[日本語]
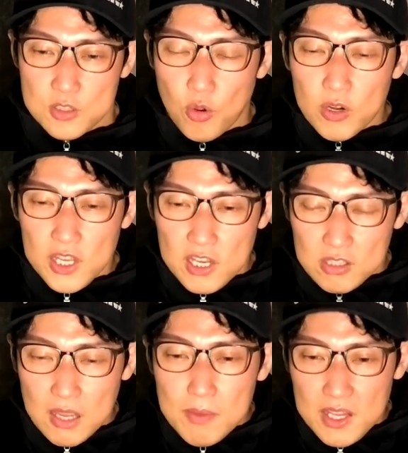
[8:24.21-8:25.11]
そこに行く
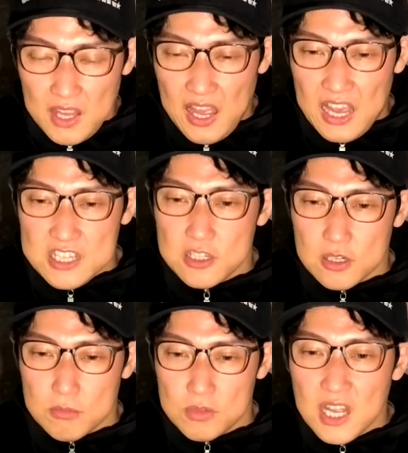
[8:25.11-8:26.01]
ためにね、走
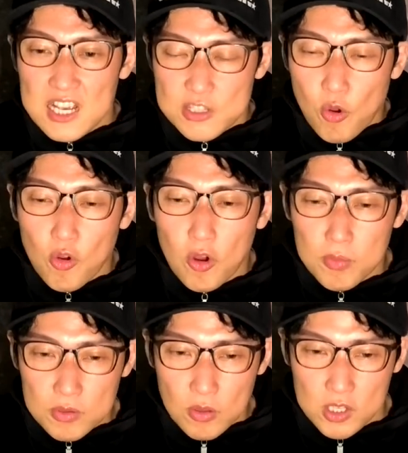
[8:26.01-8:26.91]
る無駄な走行
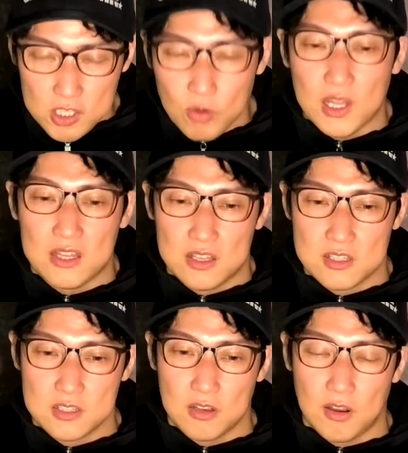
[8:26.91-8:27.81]
分の費用なんで
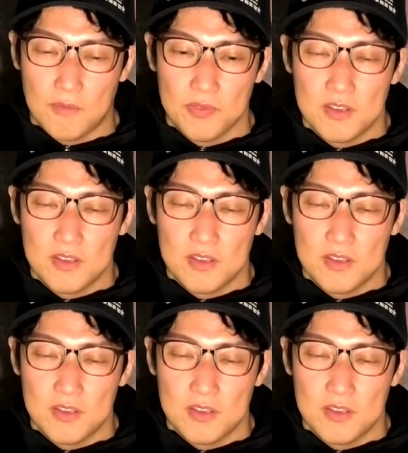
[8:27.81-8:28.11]
すよ。